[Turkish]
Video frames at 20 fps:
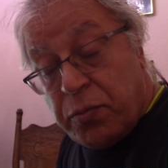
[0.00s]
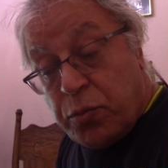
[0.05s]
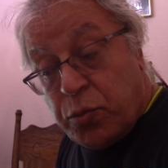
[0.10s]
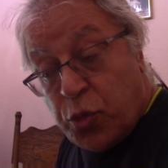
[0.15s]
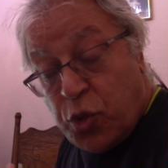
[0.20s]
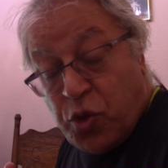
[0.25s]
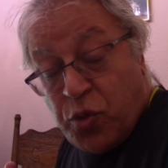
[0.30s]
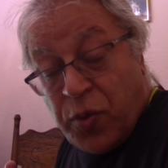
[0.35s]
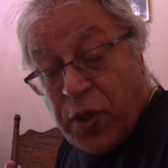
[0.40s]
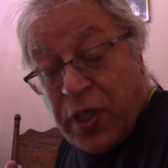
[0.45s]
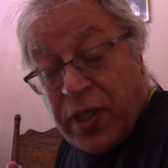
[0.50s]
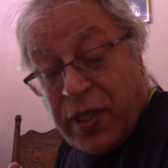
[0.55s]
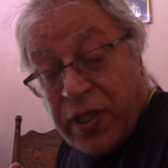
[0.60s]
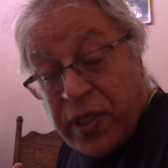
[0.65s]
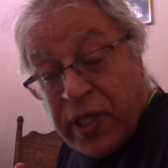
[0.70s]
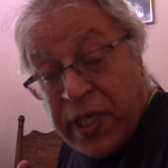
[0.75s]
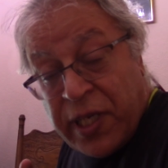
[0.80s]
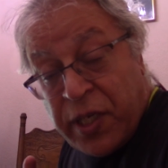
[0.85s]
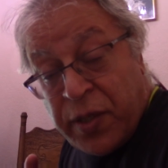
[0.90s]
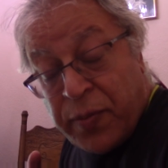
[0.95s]

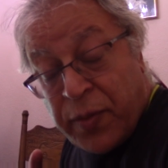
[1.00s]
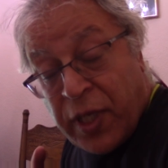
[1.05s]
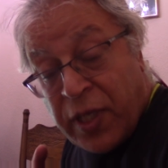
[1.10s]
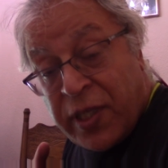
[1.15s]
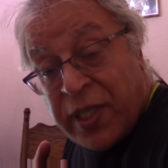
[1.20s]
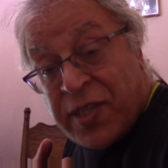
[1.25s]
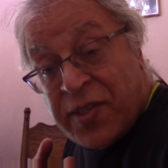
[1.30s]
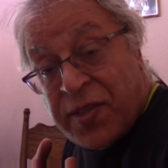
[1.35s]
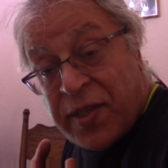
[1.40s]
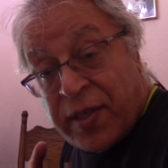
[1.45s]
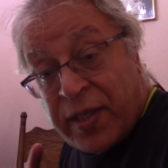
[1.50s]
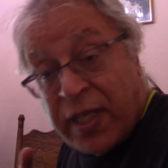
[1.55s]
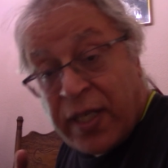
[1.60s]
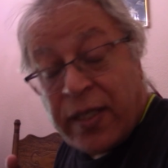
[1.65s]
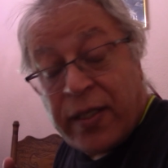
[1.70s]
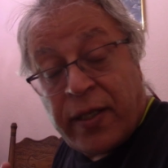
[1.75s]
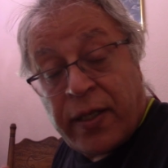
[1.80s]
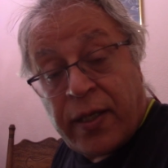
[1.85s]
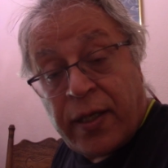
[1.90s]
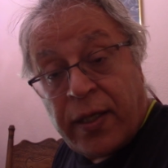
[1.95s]
Müslümanlıkla, imanla zerre
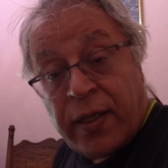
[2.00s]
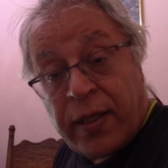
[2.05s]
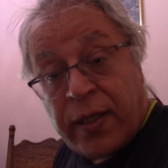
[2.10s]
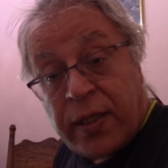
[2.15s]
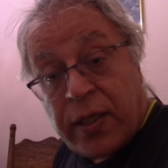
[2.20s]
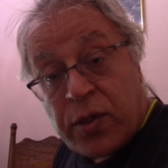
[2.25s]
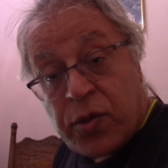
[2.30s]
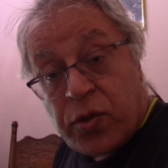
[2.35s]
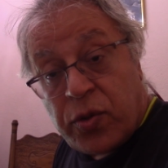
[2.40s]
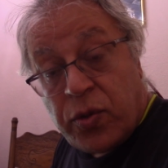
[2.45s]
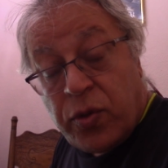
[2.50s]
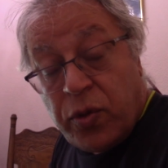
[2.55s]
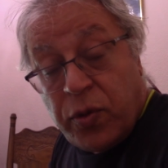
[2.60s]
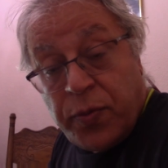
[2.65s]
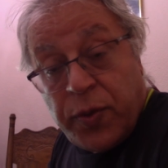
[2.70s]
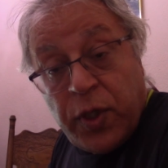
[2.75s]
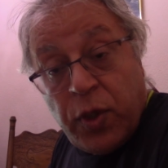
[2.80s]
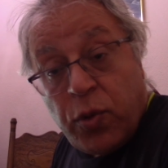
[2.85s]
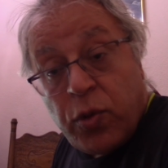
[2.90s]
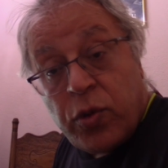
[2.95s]
kadar alakası yok.
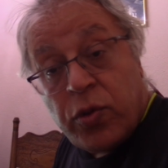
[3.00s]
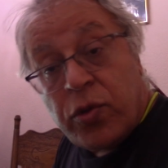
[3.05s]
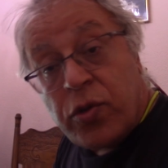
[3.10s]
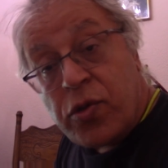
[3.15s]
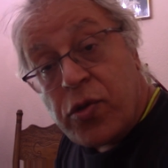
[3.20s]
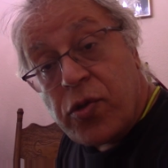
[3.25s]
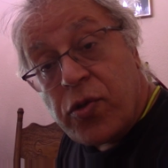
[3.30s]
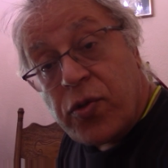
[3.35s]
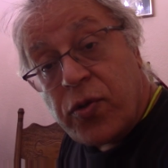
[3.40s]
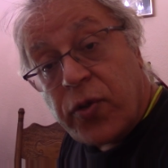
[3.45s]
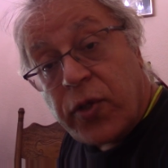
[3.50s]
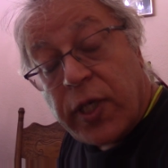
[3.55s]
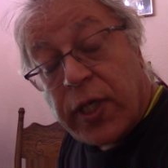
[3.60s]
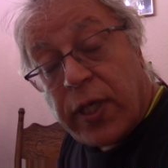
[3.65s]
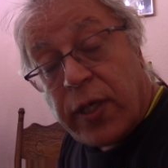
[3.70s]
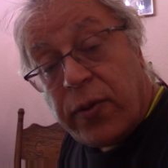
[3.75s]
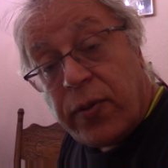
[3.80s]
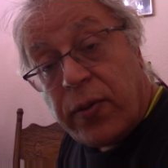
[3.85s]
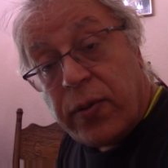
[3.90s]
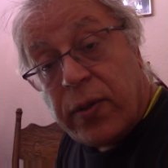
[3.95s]
Bir de onursuzluk
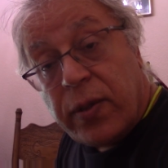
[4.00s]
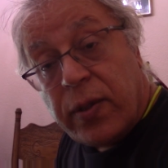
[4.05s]
ya.